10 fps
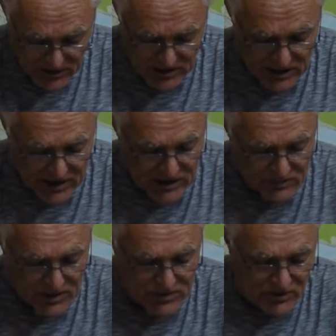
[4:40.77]
и средних
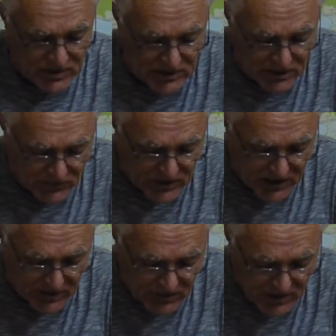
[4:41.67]
производителей в
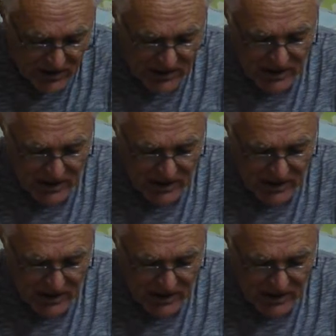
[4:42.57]
деревне